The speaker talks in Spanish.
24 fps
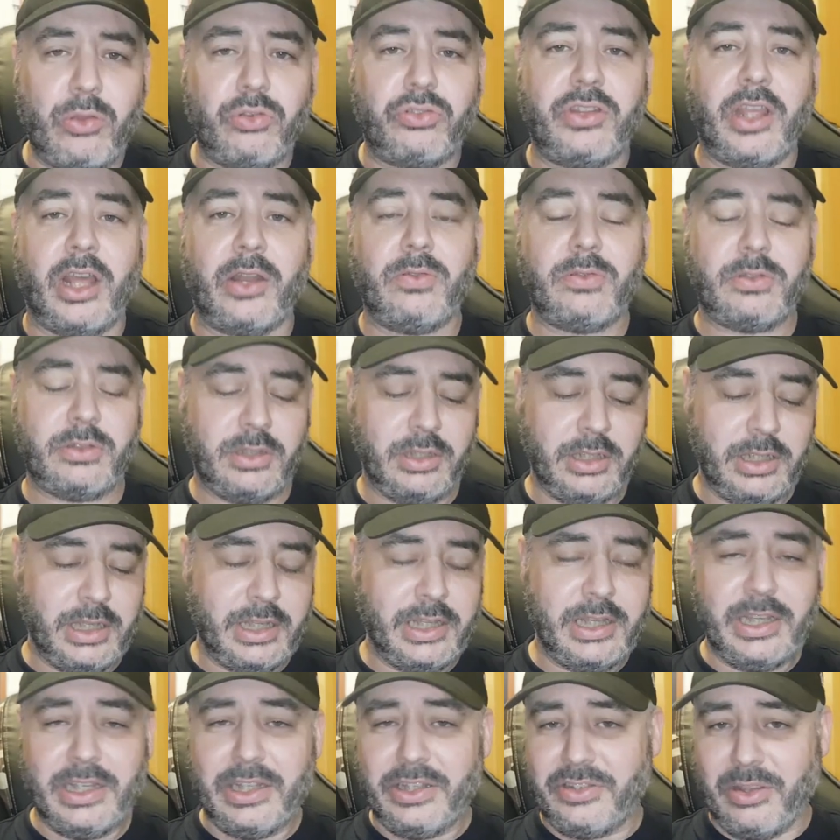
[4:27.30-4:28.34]
hostia, ¿no?
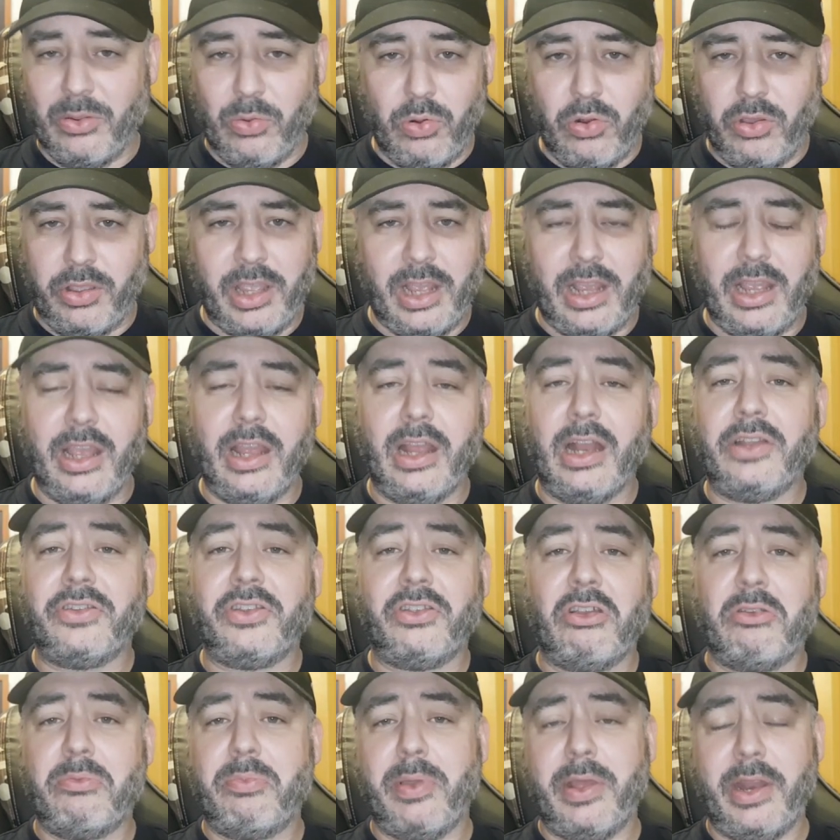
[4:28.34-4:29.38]
Seguro que el
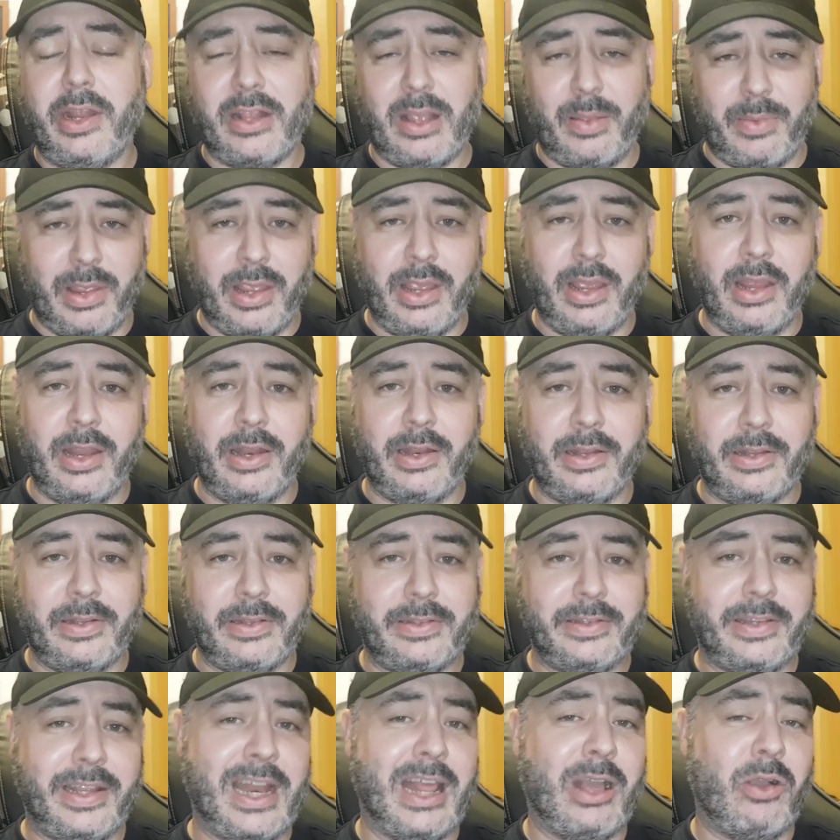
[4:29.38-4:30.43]
señor Peri también
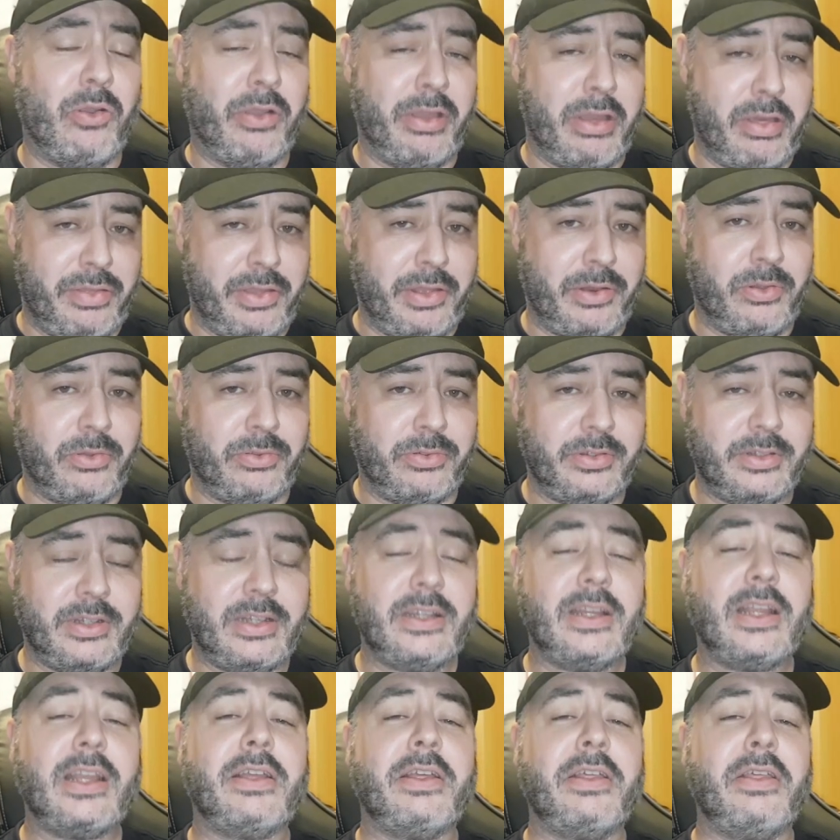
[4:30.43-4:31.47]
tiene algo que decirnos.
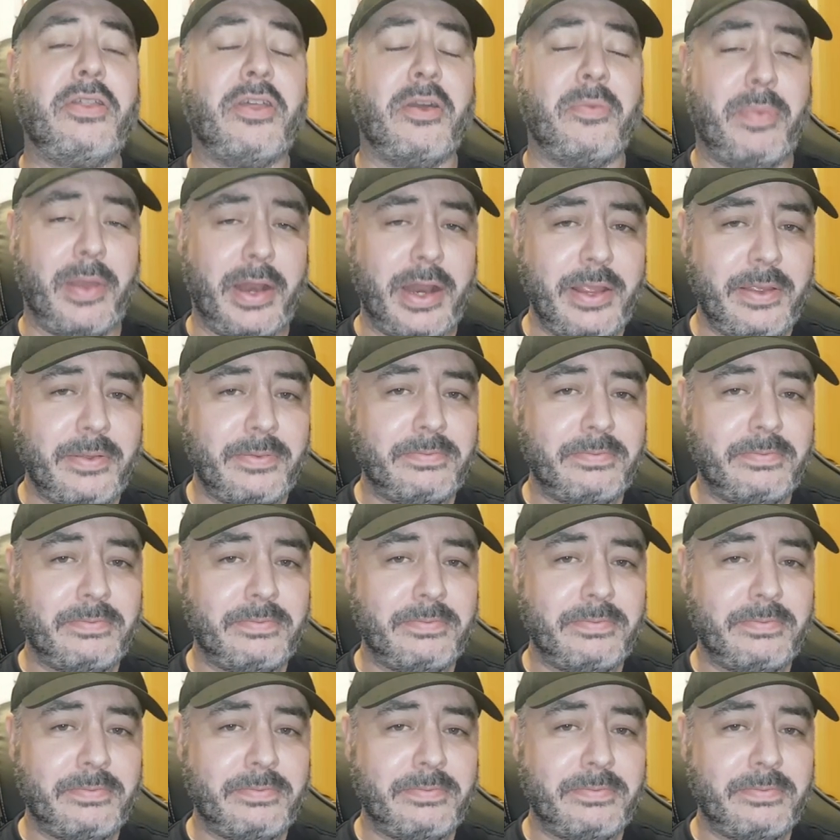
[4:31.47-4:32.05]
¿Qué dice Peri?